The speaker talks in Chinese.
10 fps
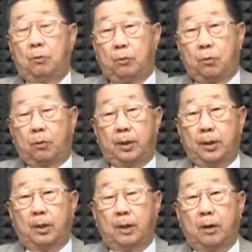如果
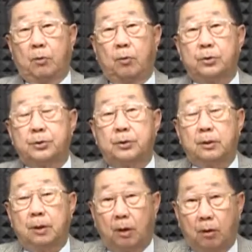一个人过世
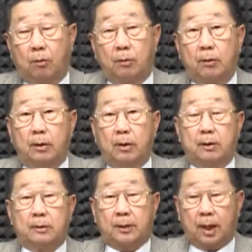以后，
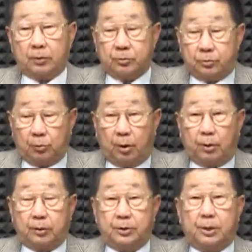他所
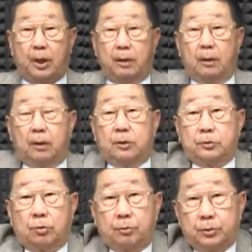有的钱
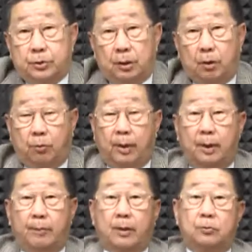是从社会
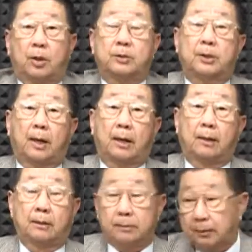里边赚进来
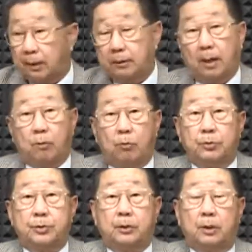的，当他
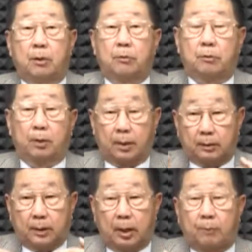过世以后的话
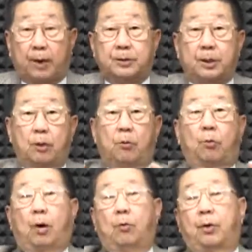呢，他要把钱
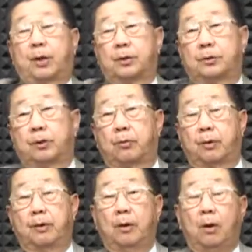还回给社会，
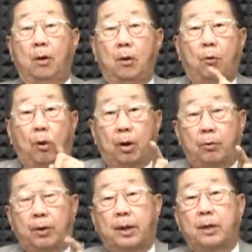还
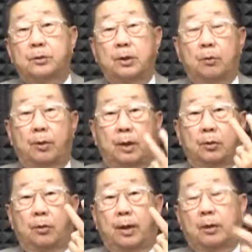回给社会呢
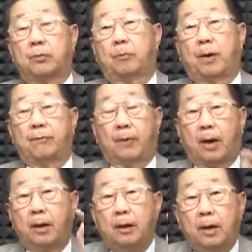有两种办
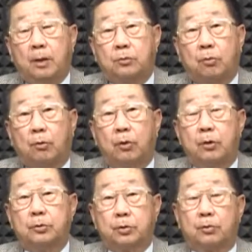法，一种
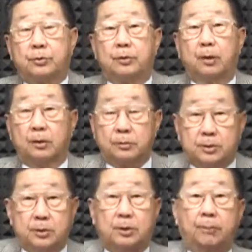就是
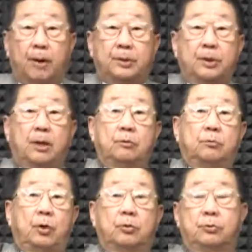自己把钱
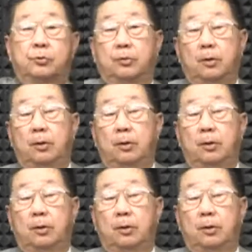捐出去，